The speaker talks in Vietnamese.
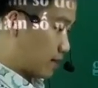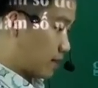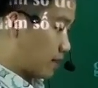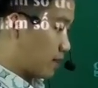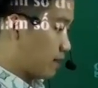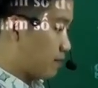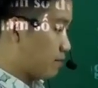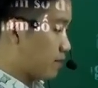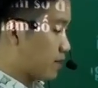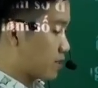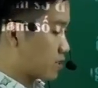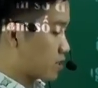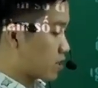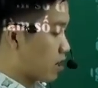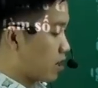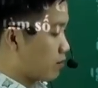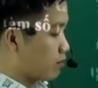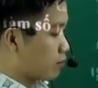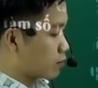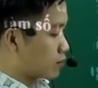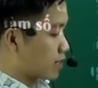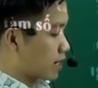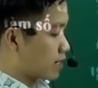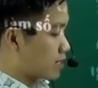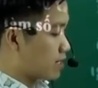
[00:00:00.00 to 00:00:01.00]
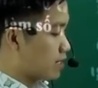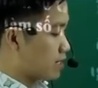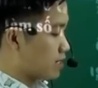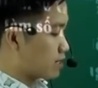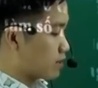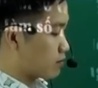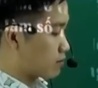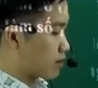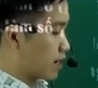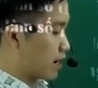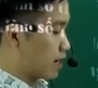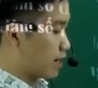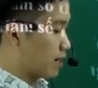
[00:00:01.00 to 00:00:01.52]
Thế thì mình chọn một giá trị
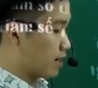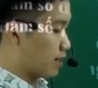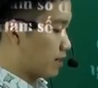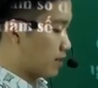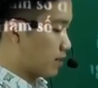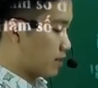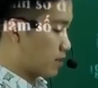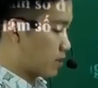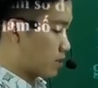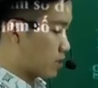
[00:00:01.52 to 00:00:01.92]
trong này đi.